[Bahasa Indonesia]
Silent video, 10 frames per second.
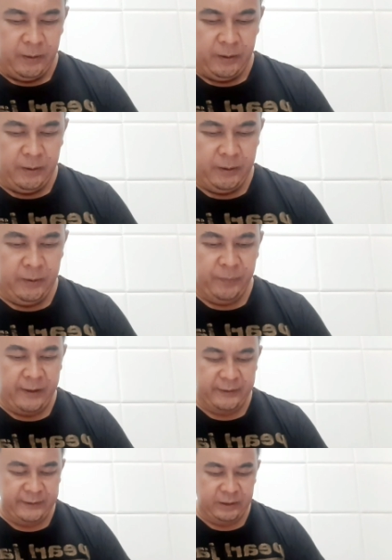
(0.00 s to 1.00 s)
Eh,
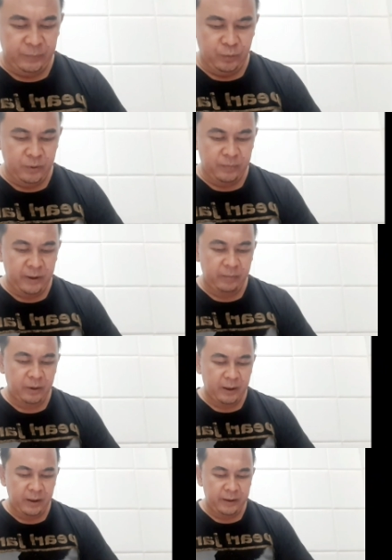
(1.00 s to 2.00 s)
PSS sebelum kemarin
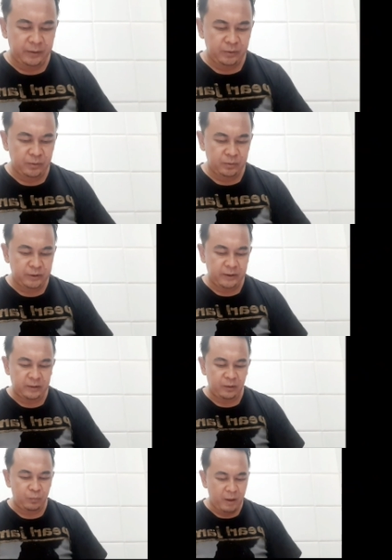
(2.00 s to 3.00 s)
menang itu tidak
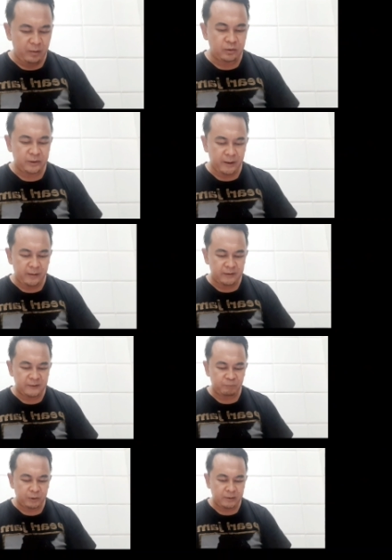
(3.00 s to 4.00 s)
terlalu bagus ya karena
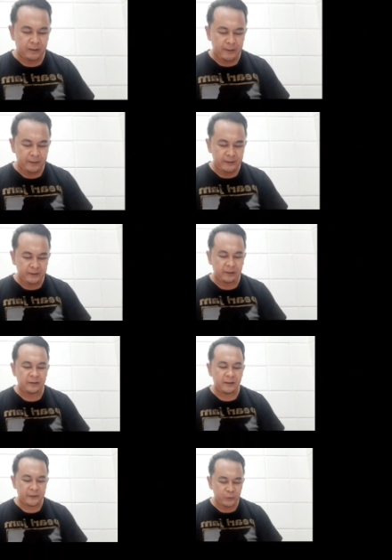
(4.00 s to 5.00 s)
sempat kalah di
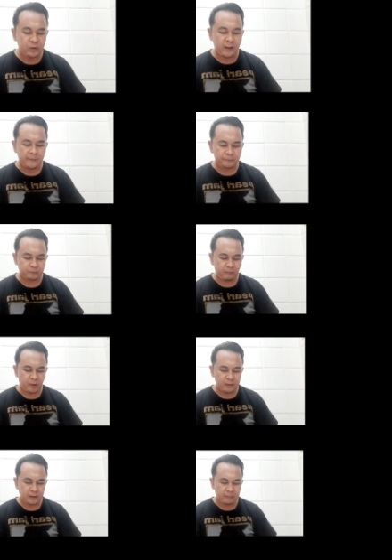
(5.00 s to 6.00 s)
kandang juga
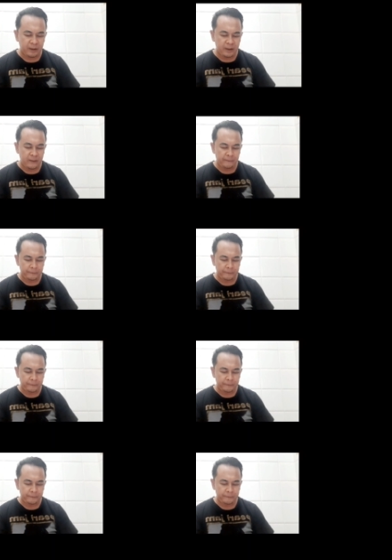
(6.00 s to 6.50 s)
sama